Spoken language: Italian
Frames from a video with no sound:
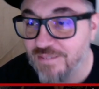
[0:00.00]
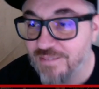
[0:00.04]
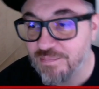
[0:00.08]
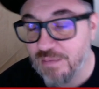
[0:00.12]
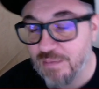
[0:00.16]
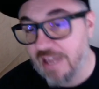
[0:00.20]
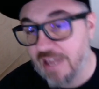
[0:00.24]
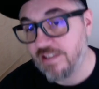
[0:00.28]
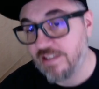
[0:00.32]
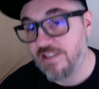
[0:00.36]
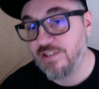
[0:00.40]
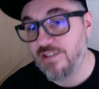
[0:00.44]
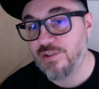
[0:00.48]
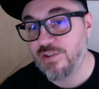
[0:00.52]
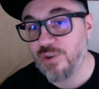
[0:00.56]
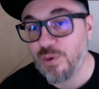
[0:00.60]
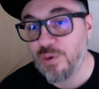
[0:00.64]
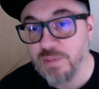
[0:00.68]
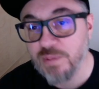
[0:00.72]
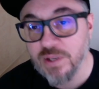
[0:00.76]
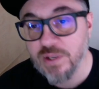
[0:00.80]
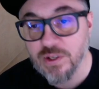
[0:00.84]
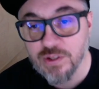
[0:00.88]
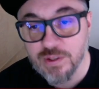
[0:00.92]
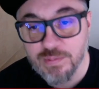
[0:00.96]
Ma io sono
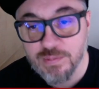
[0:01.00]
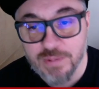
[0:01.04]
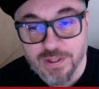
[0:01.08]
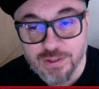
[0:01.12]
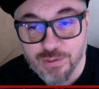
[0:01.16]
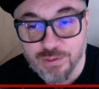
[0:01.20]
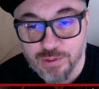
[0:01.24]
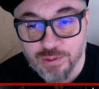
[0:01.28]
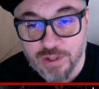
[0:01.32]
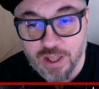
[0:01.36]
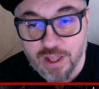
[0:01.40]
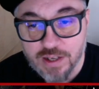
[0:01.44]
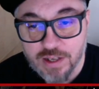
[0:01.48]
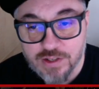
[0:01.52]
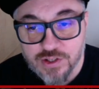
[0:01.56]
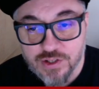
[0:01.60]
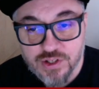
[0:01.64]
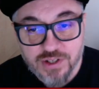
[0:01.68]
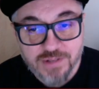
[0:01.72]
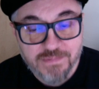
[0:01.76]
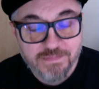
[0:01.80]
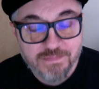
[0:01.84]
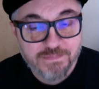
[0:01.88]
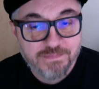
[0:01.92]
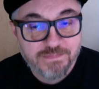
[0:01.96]
pieno di battutacce.